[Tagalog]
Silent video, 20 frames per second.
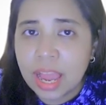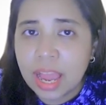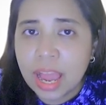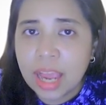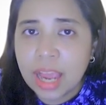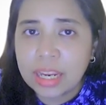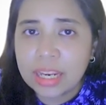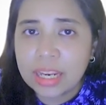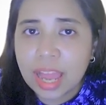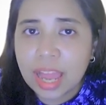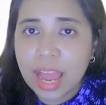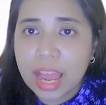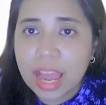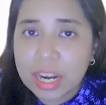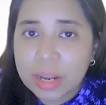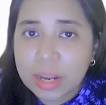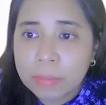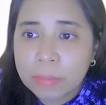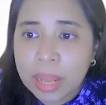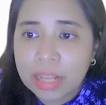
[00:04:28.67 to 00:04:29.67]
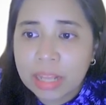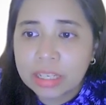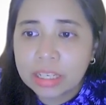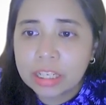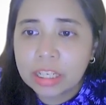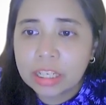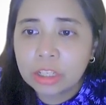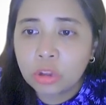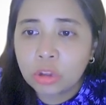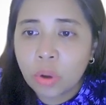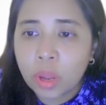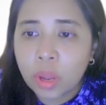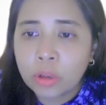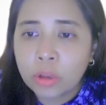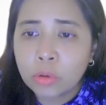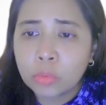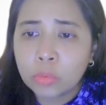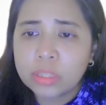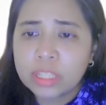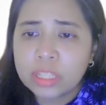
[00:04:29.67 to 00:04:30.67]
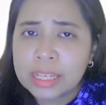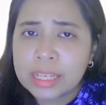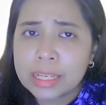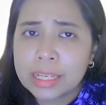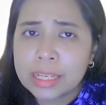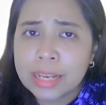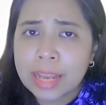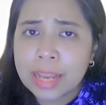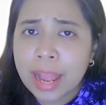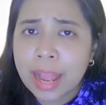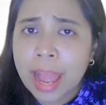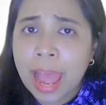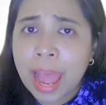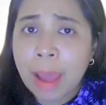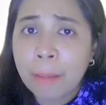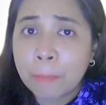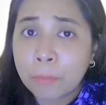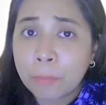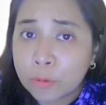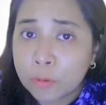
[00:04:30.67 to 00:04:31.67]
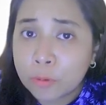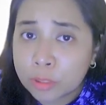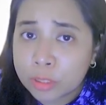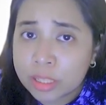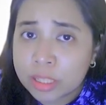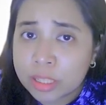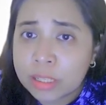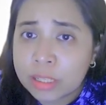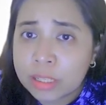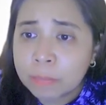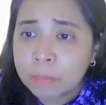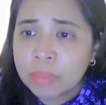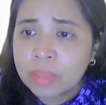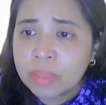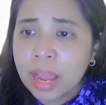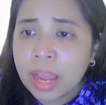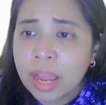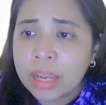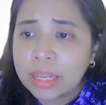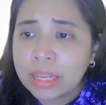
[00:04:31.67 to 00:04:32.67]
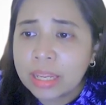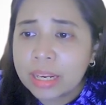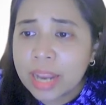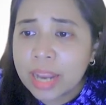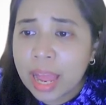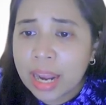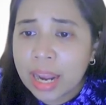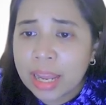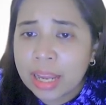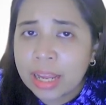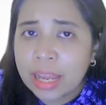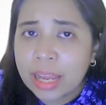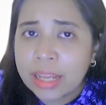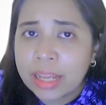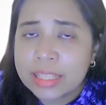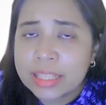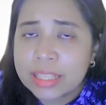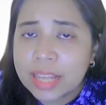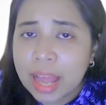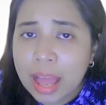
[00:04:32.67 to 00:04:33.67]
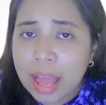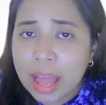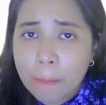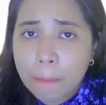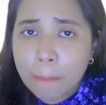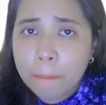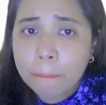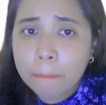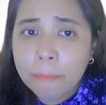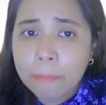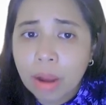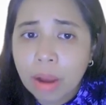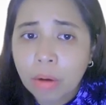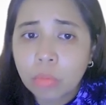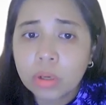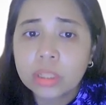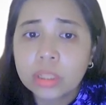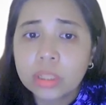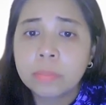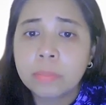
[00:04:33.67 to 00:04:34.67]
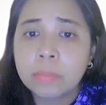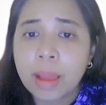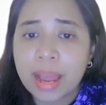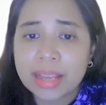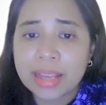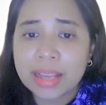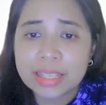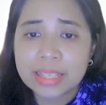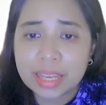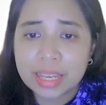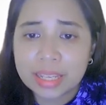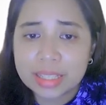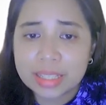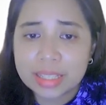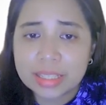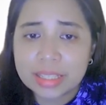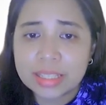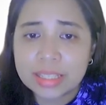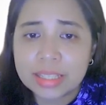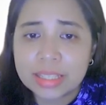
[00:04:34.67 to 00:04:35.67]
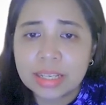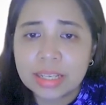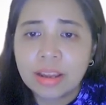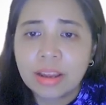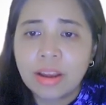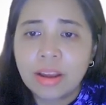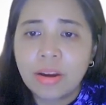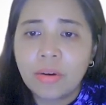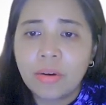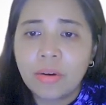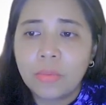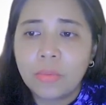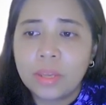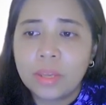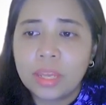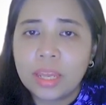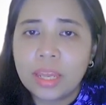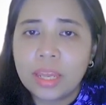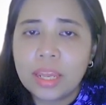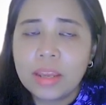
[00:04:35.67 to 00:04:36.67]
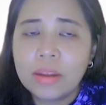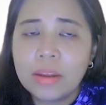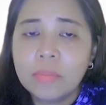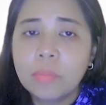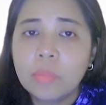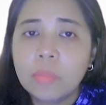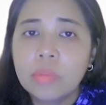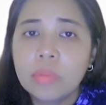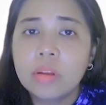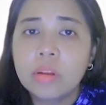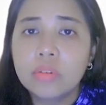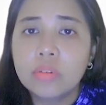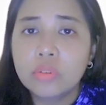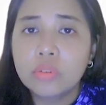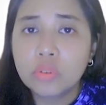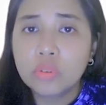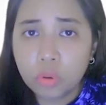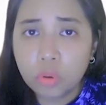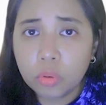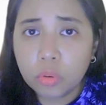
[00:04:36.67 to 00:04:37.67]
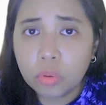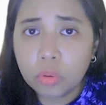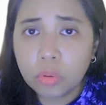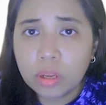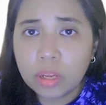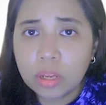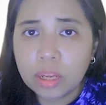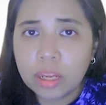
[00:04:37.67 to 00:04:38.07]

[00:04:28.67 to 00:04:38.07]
ang hinahanap natin dito ay kung tigi ilang apples ang ilalagay sa bawat baskets. Okay? So,